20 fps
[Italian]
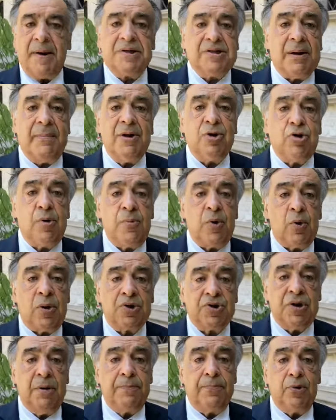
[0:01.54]
apprezzamento per
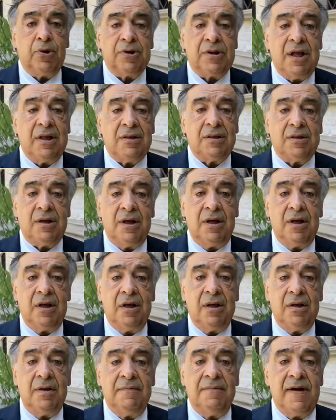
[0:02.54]
questo
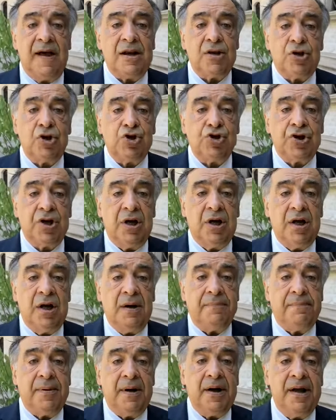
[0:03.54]
importante vertice
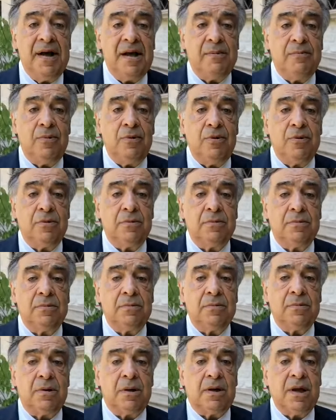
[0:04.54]
a Palermo,
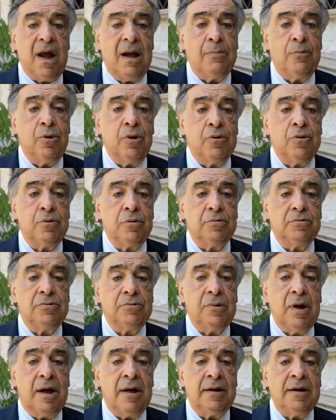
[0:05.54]
chiamo
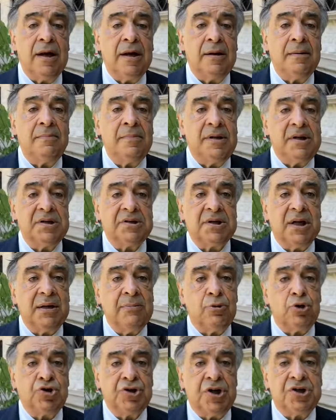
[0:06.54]
alla Ministra
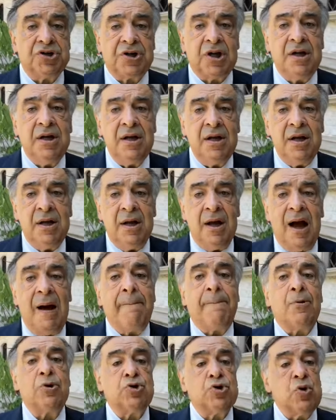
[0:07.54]
Lamorgese a
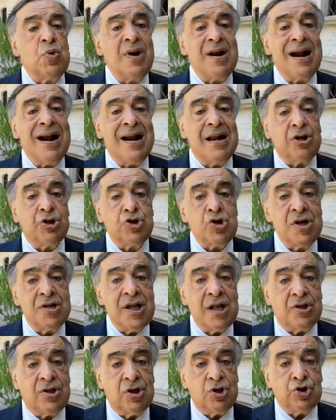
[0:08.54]
proseguire nell'azione
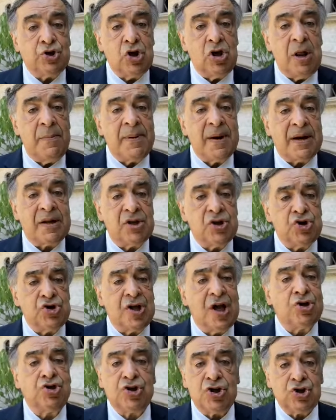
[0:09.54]
di attenzione per
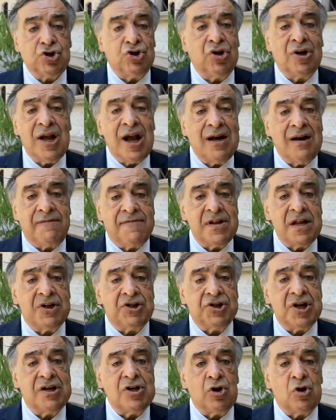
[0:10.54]
criticità gestionali e
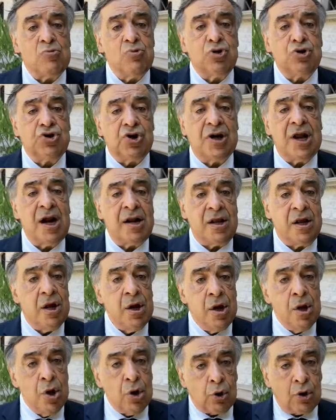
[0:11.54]
finanziarie dei comuni siciliani
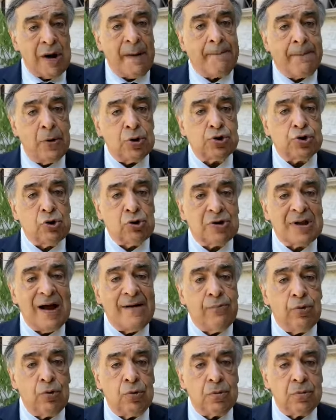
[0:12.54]
con l'apposito
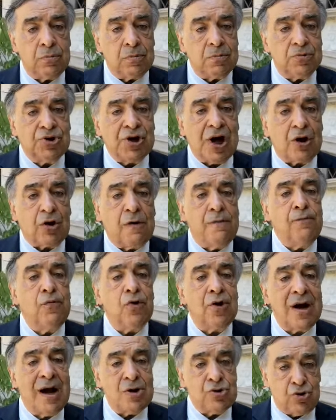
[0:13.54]
tavolo già
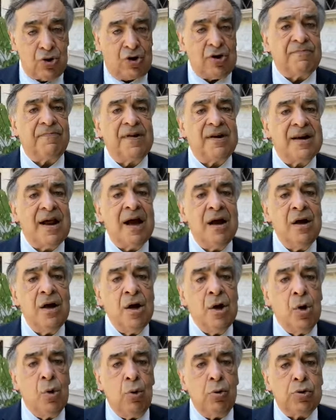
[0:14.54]
convocato che verrà
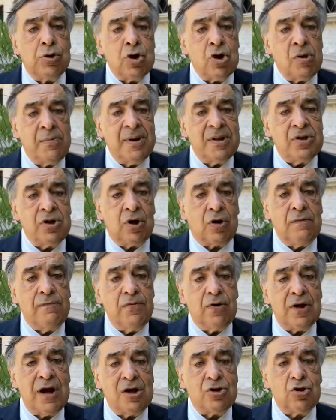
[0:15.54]
ulteriormente
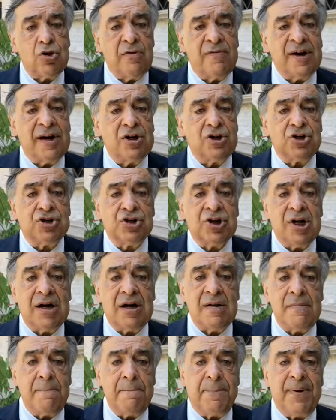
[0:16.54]
convocato dovrà registrare
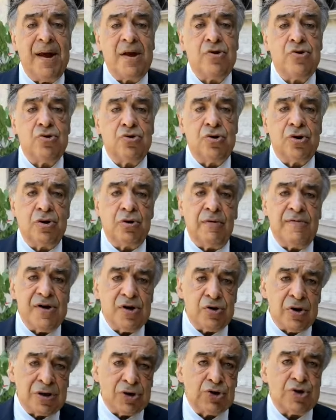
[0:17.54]
l'impegno di
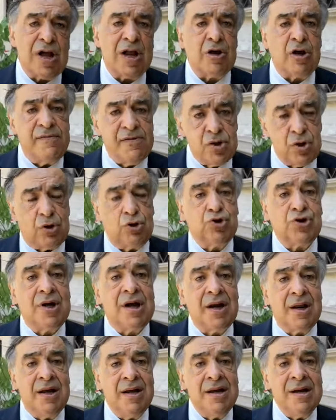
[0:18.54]
governo nazionale e governo
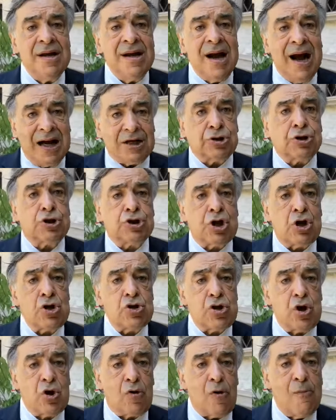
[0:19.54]
regionale a
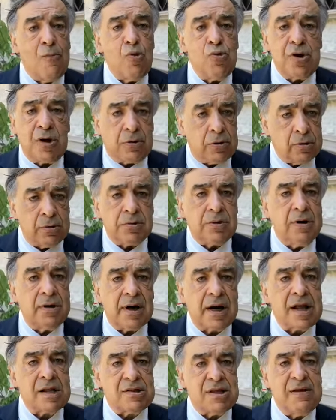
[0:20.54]
sostegno dei comuni con
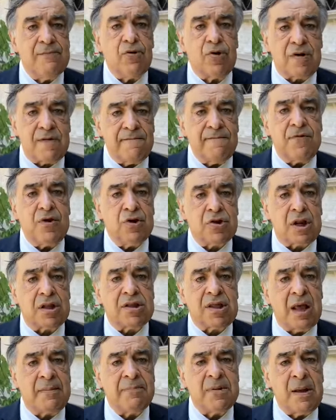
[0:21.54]
relativo rinvio del
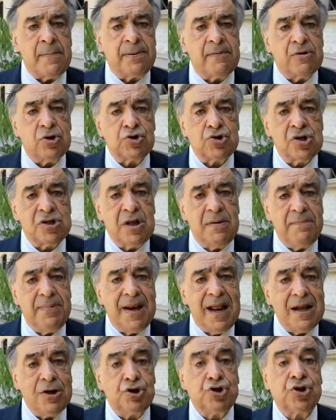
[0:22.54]
termine di approvazione dei
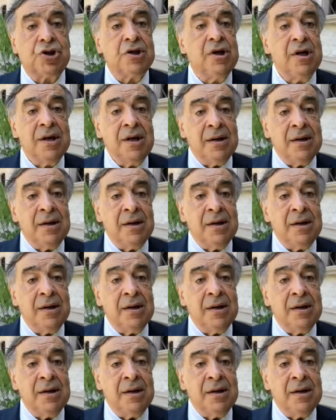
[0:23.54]
bilanci